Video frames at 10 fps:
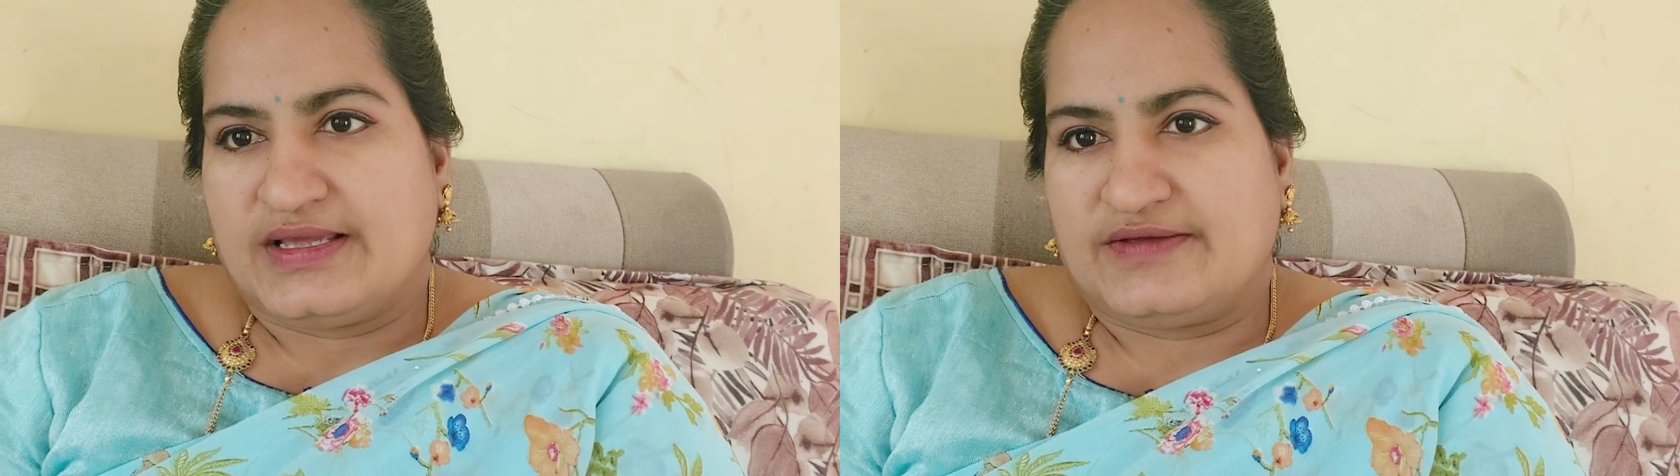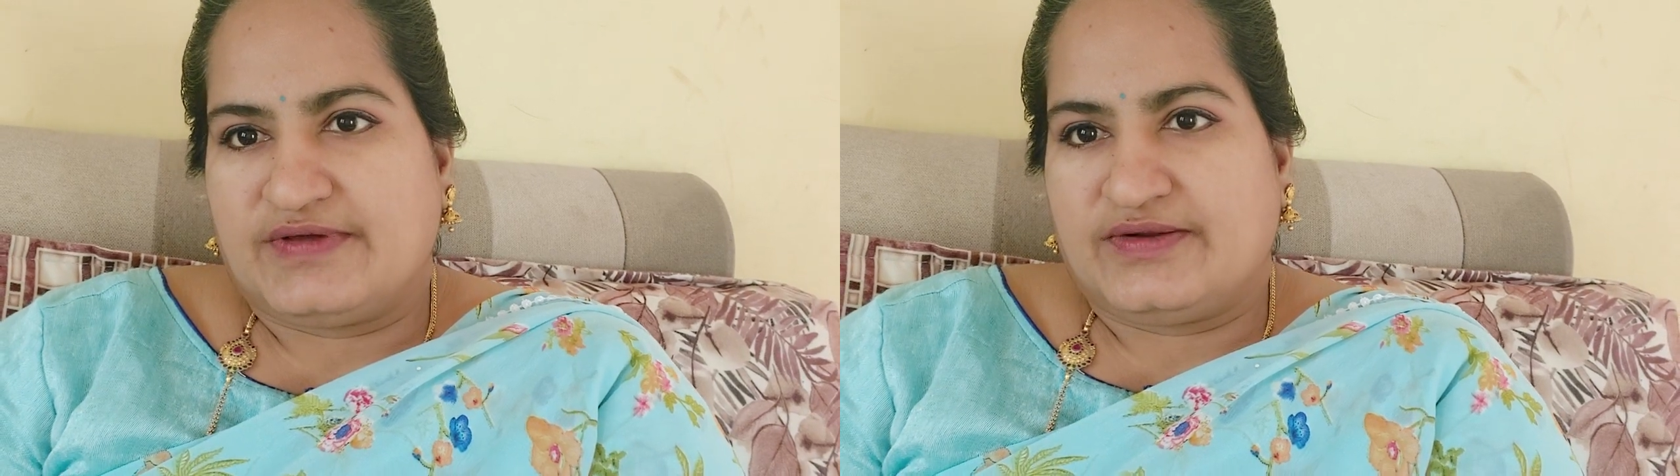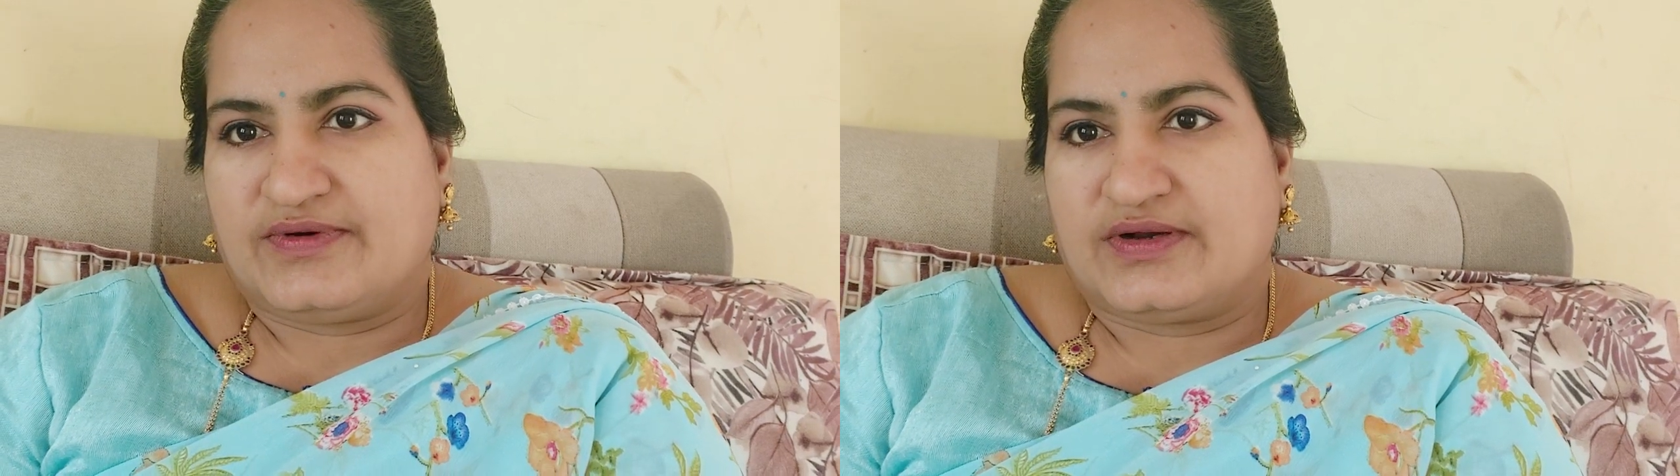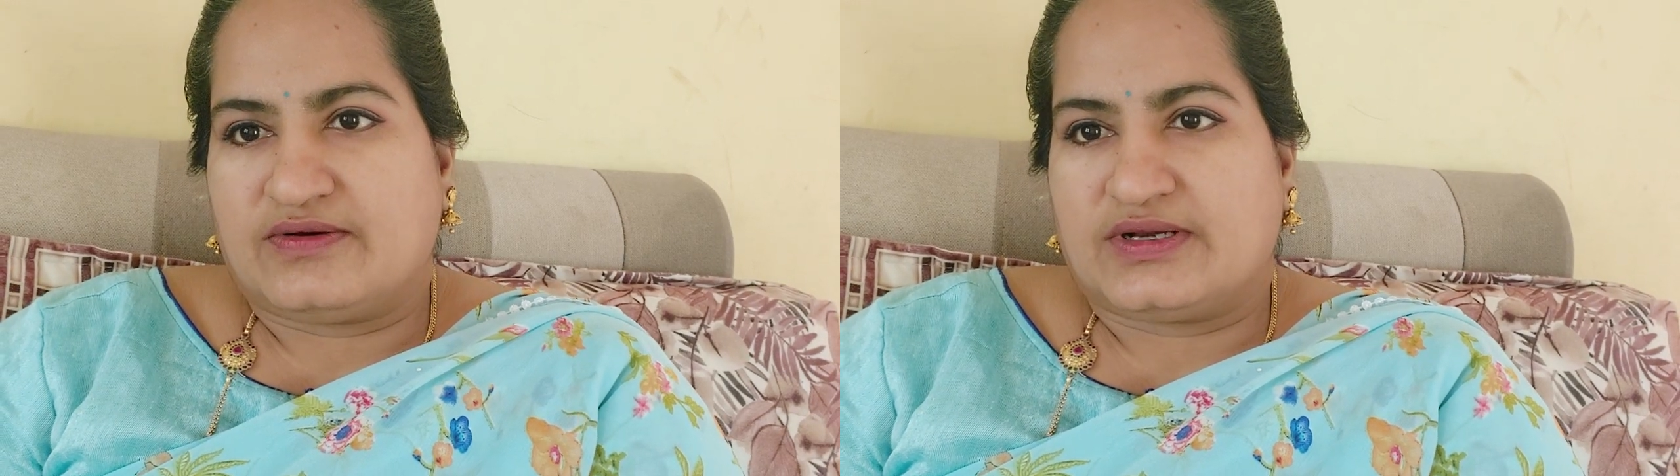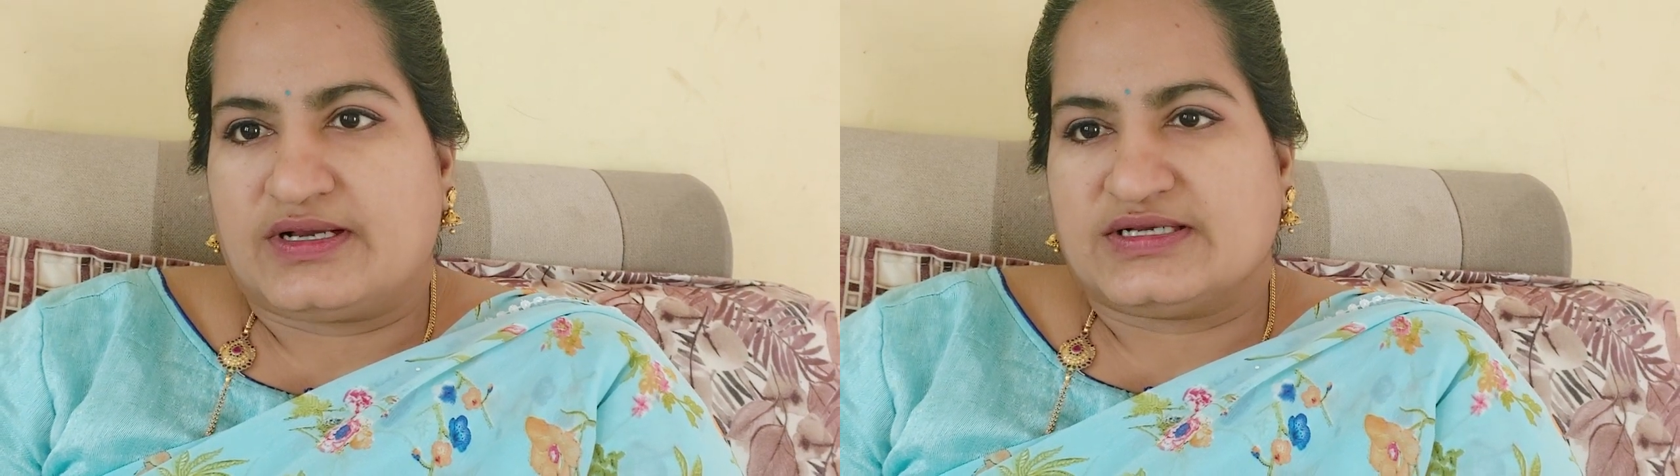ఈవెన్
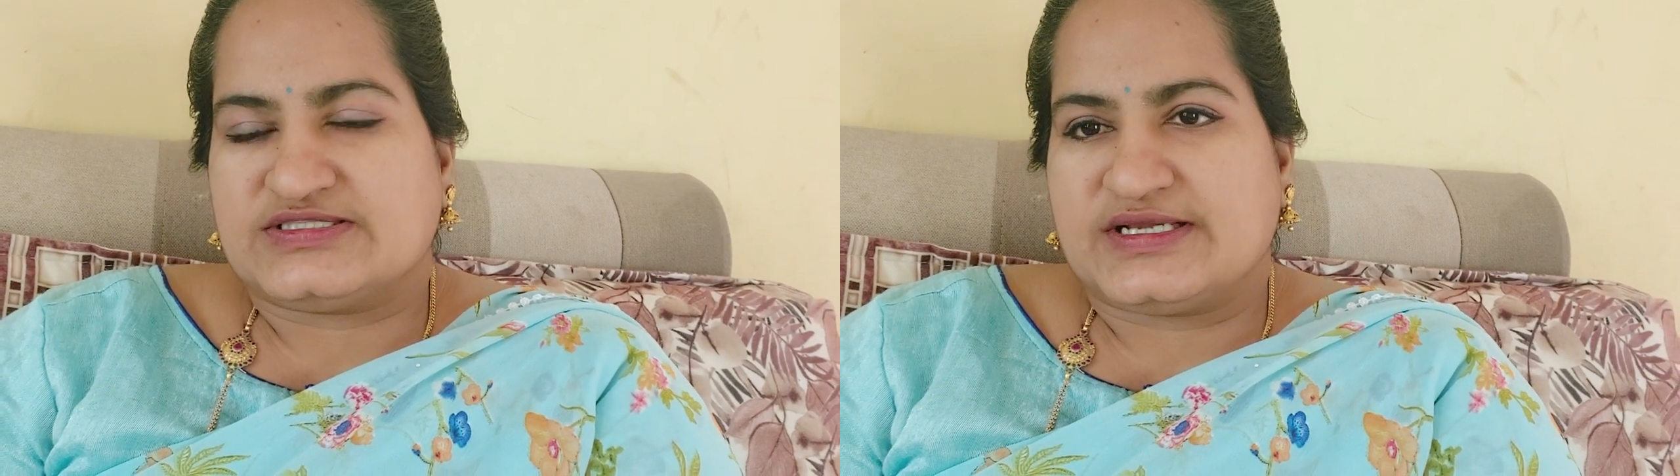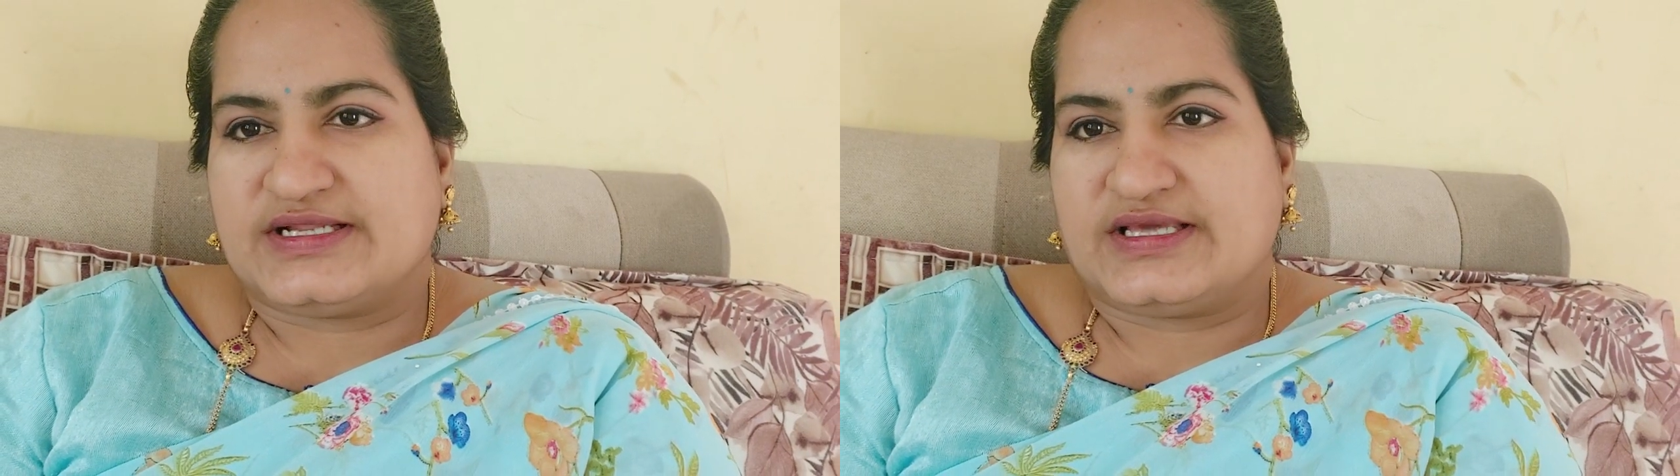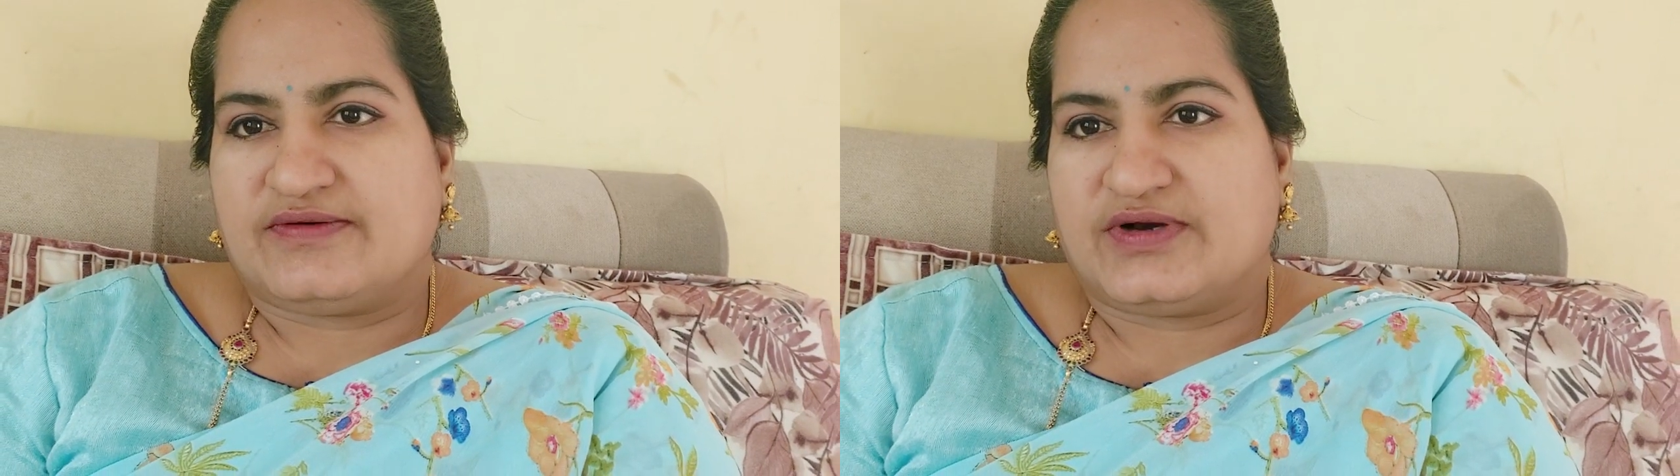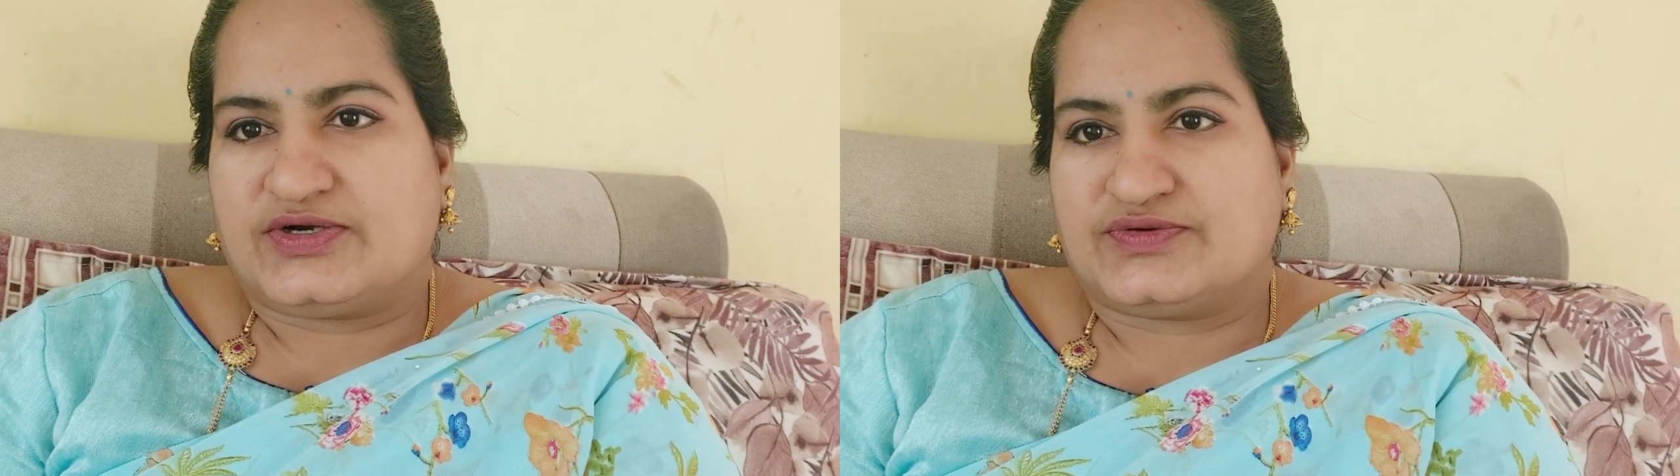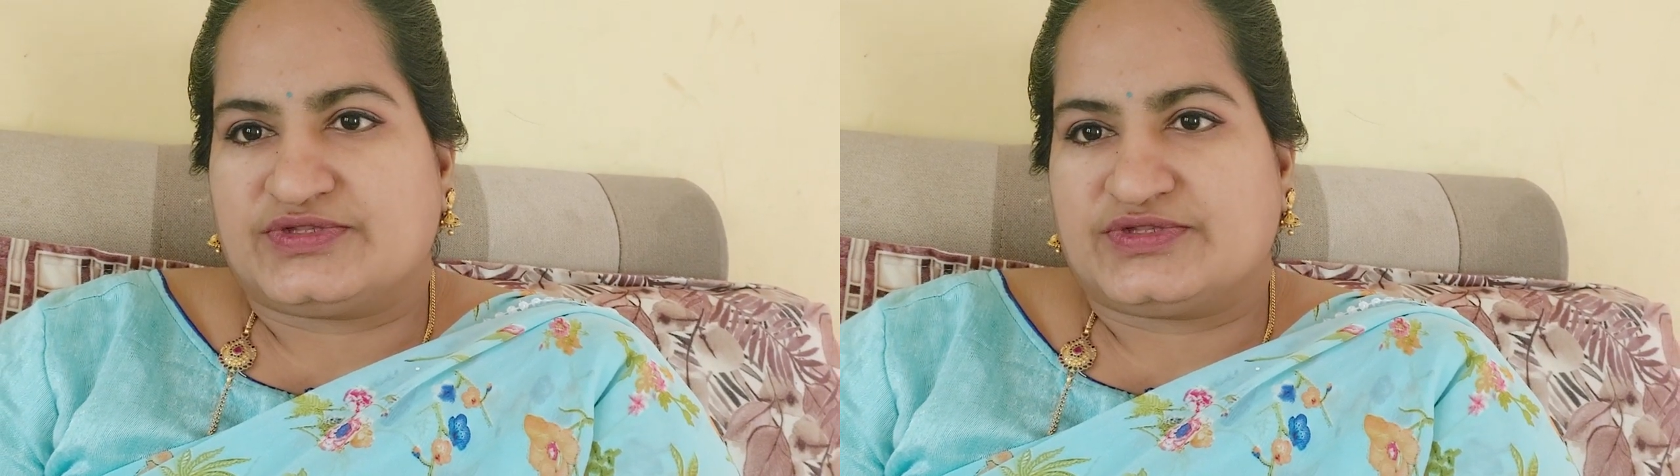ఒక్కొక్క సీడ్కి ఒక టూ